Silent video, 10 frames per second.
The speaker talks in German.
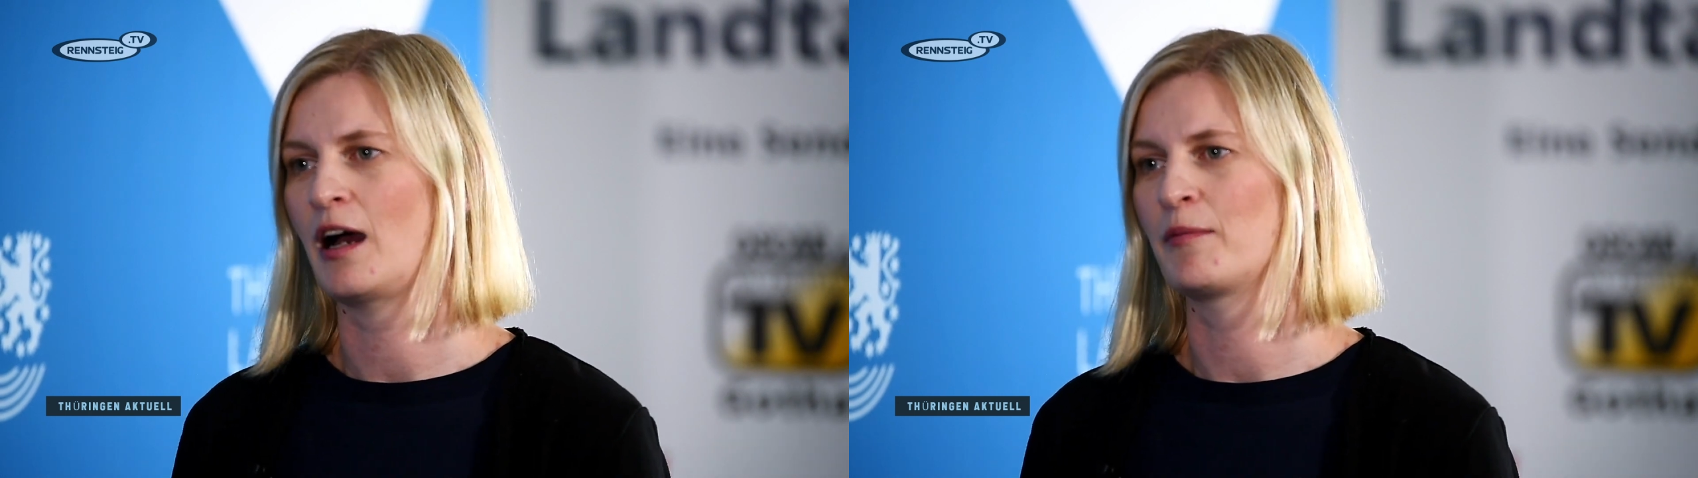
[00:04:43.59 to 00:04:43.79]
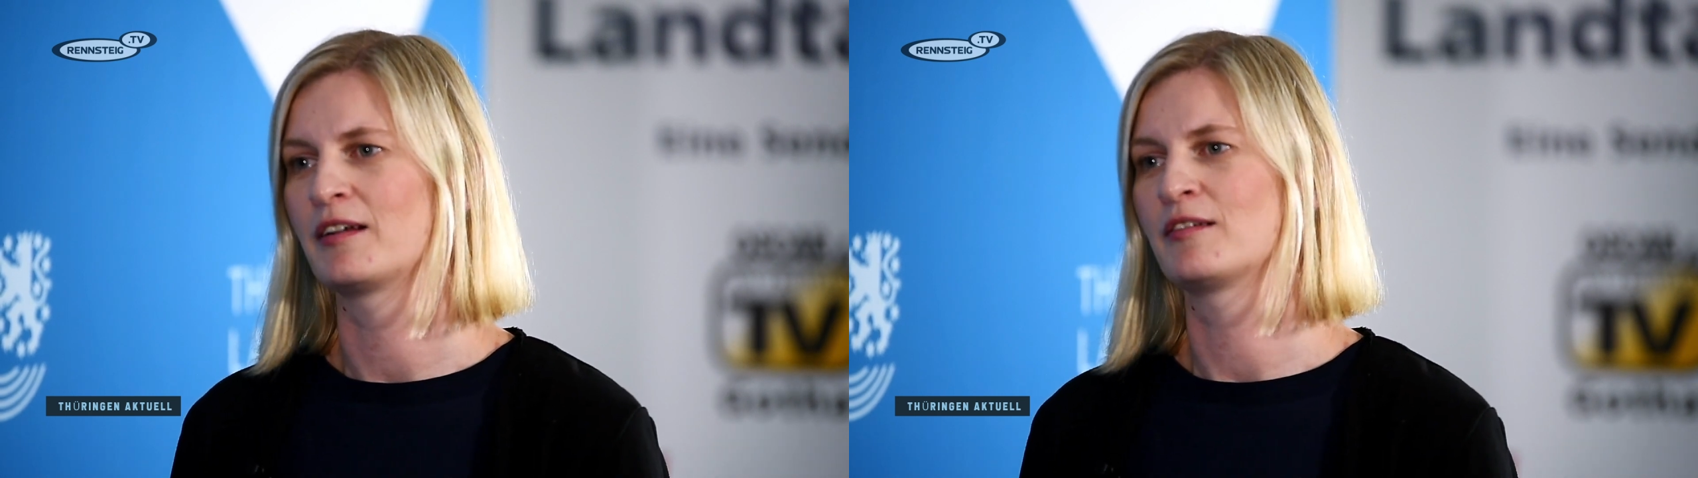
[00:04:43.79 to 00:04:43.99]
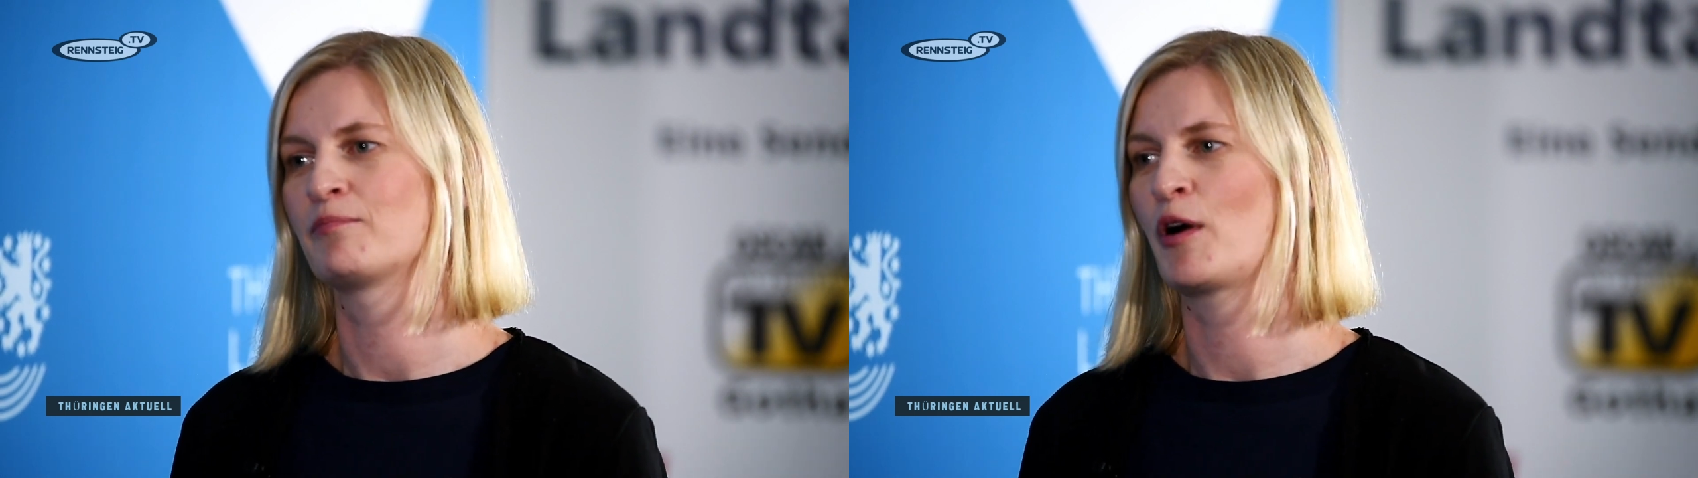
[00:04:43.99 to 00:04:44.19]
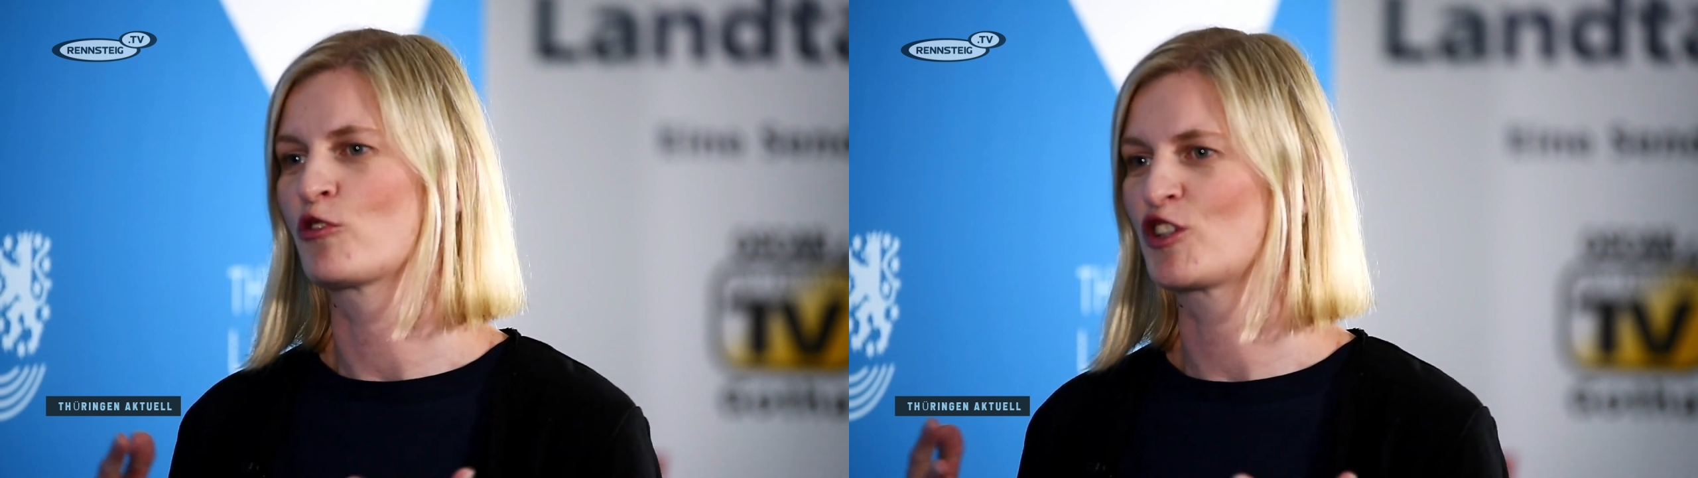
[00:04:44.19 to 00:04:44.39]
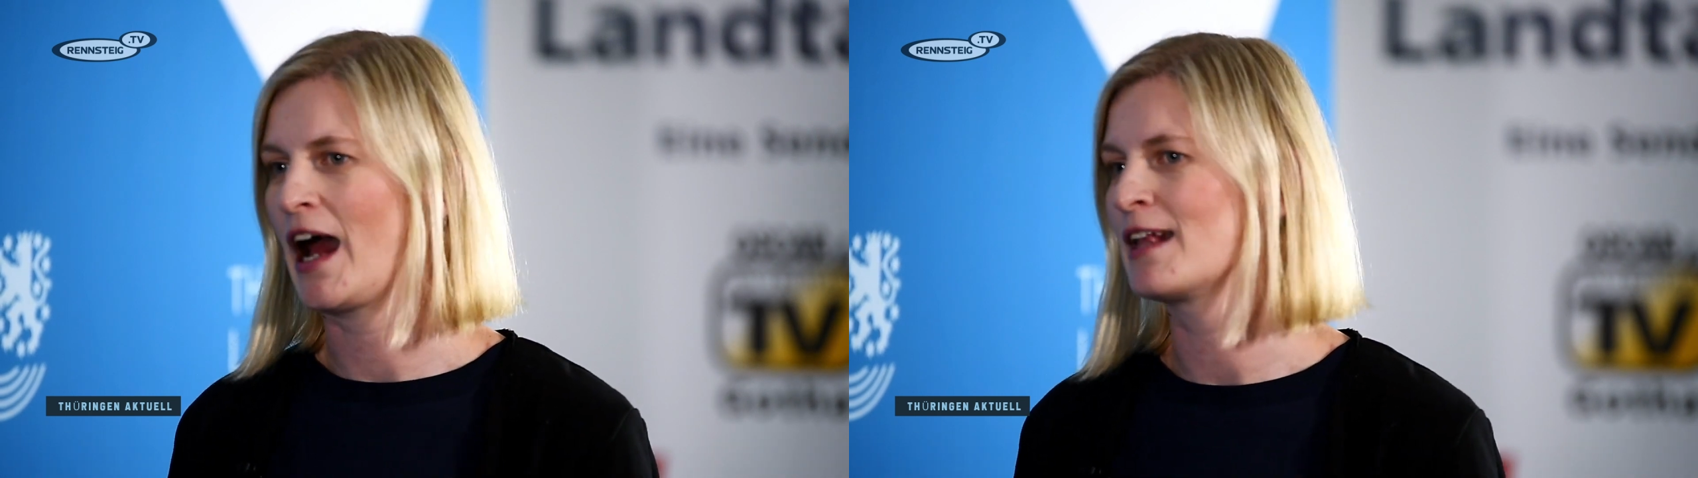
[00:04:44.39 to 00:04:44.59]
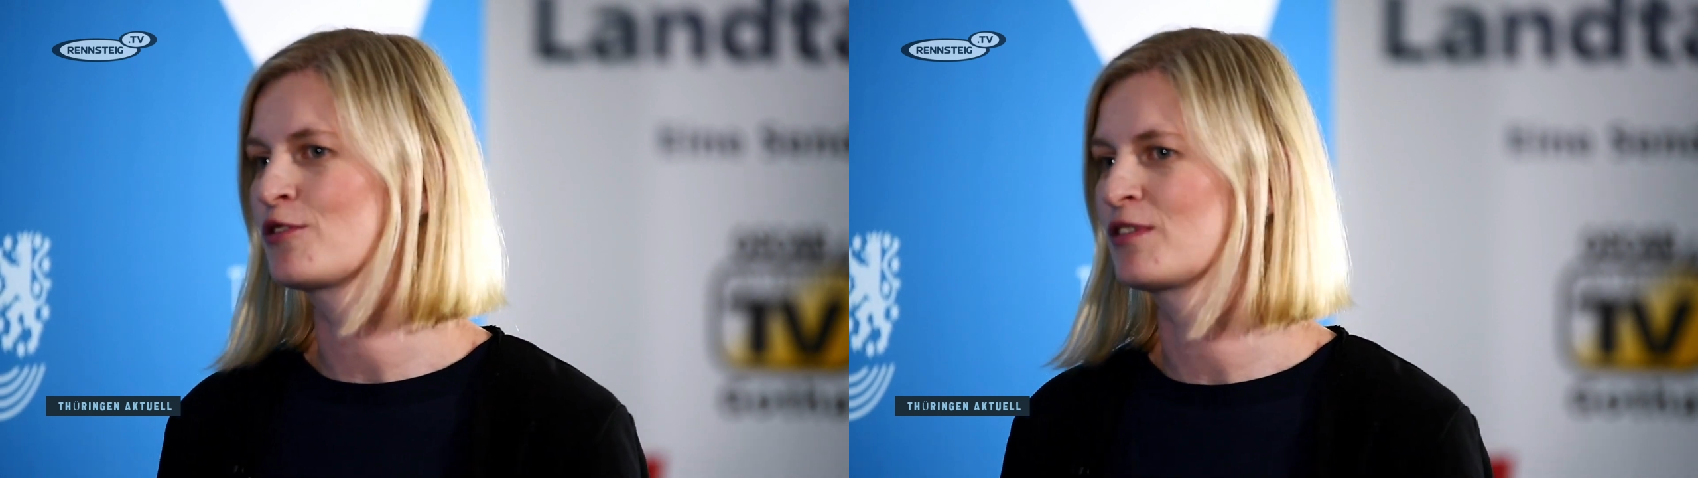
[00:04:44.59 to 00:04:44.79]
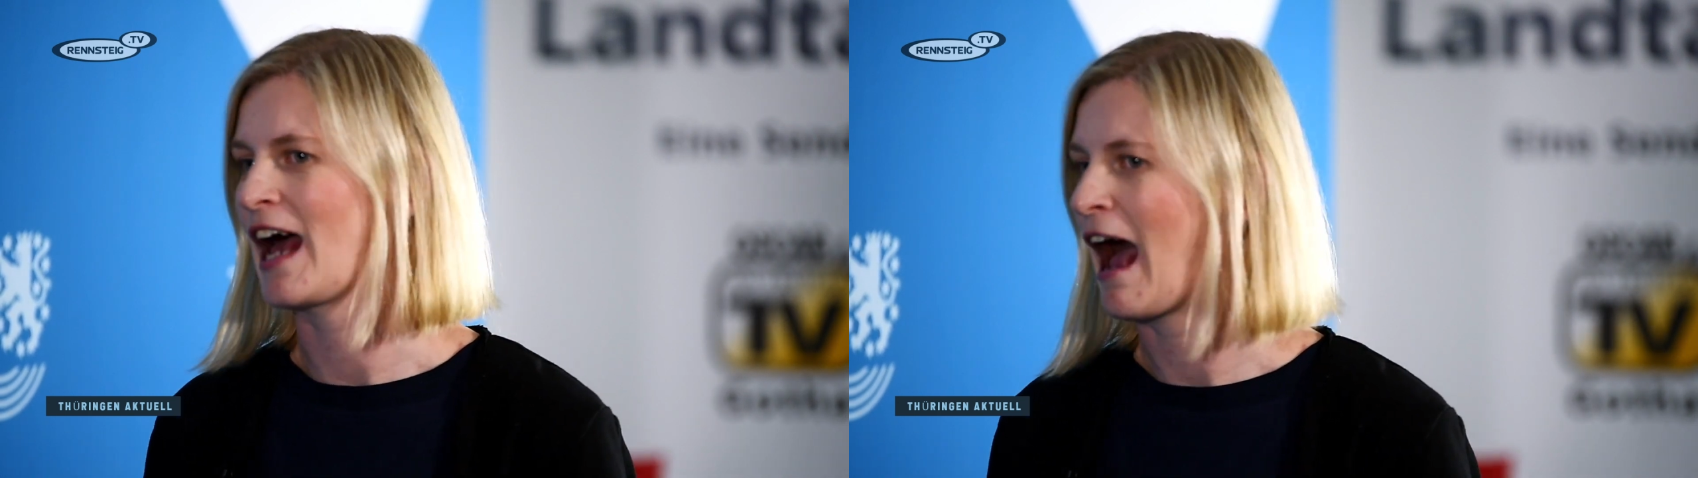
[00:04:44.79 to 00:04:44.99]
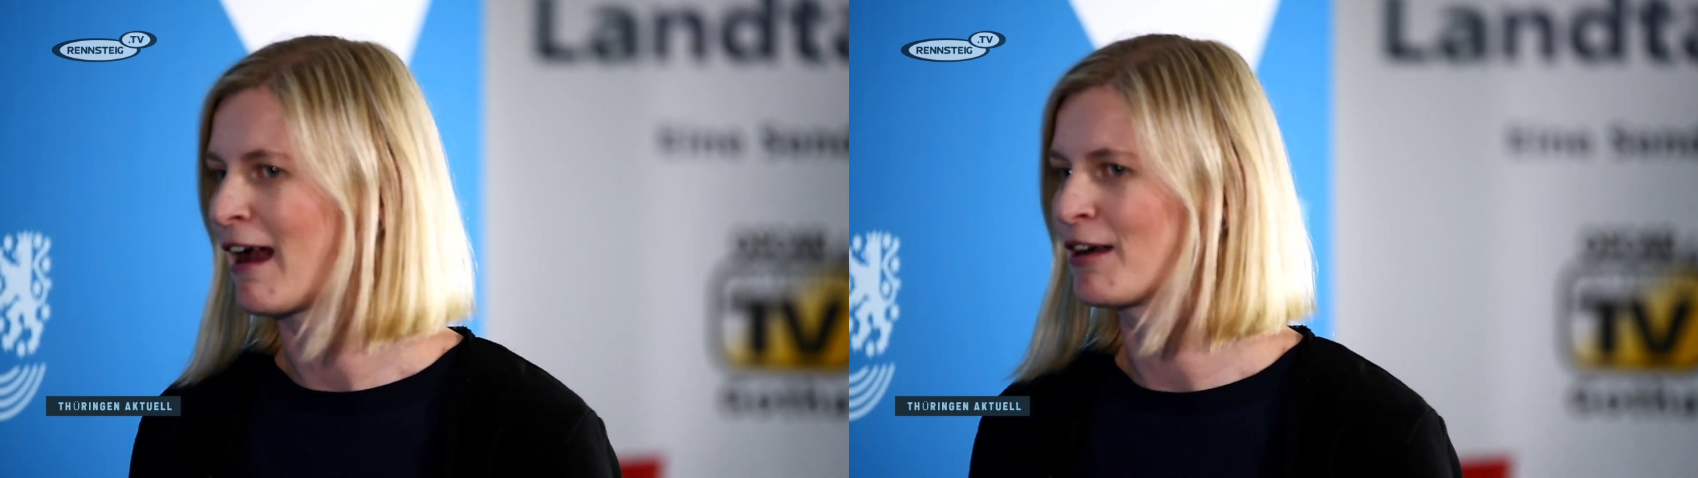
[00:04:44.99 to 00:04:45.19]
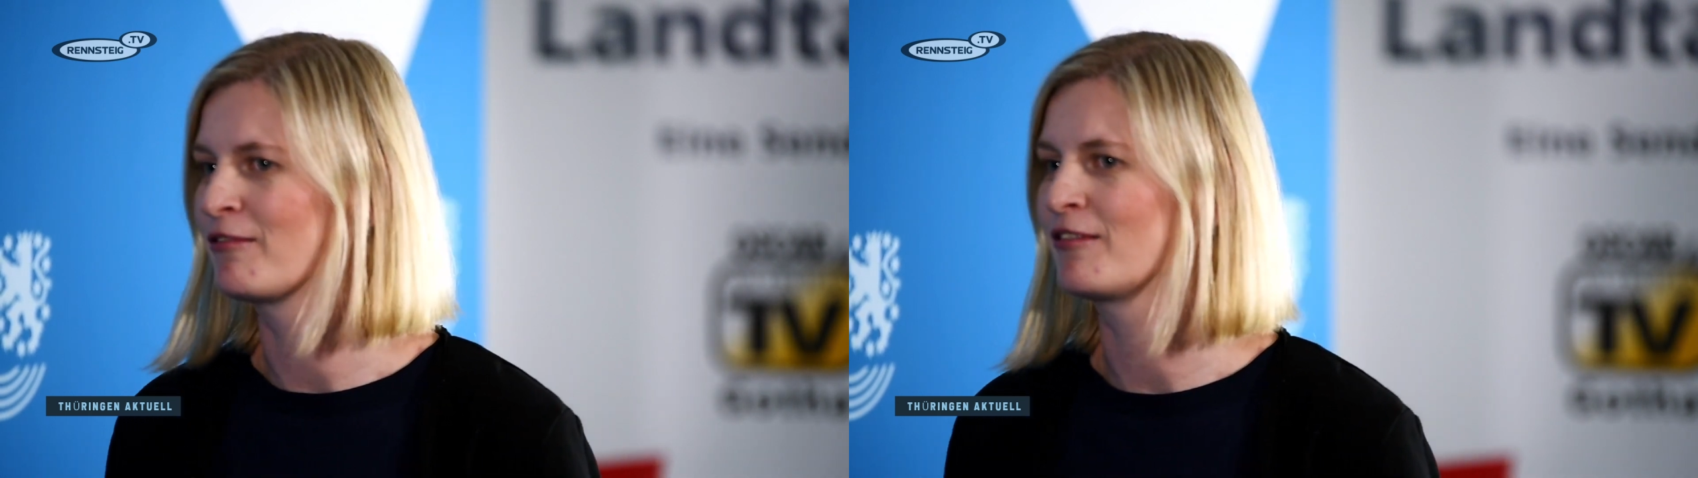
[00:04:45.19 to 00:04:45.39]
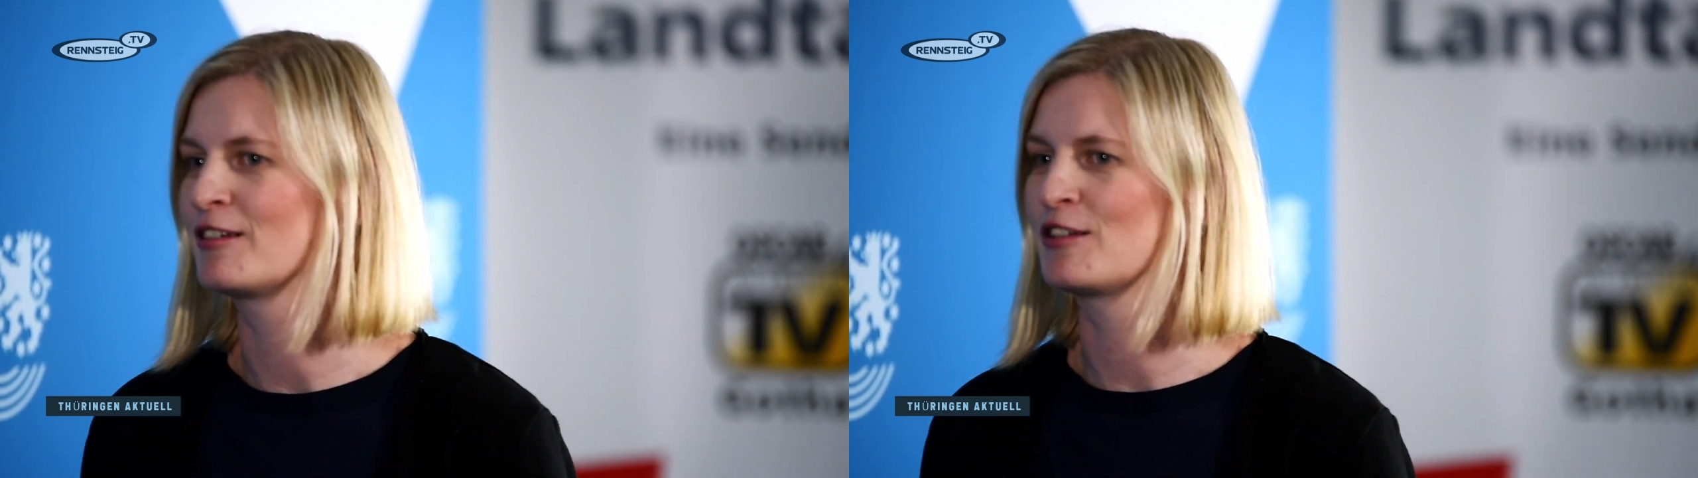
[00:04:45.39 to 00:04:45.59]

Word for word: aber pauschal zu sagen,